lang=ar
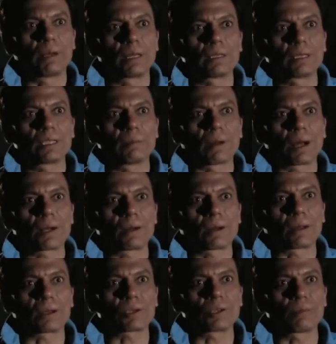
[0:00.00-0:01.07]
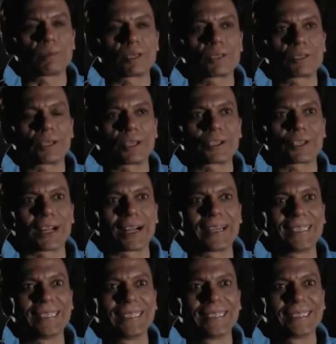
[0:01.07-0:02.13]
بلادنا تبقى حجاره عشان ما تتسرقش يا
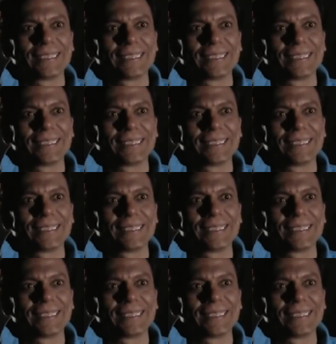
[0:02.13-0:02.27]
علي